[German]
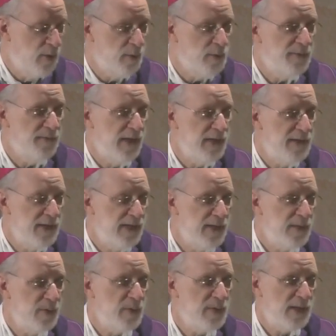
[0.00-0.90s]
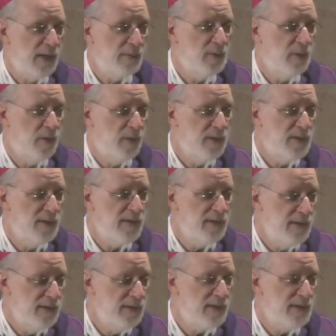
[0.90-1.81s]
und weil Jesus am
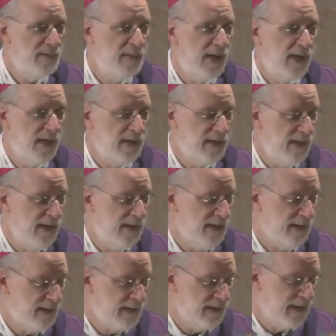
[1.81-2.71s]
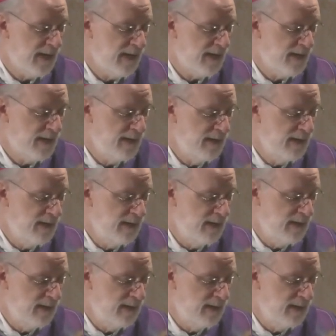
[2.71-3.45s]
Kreuz nichts mehr erklären kann,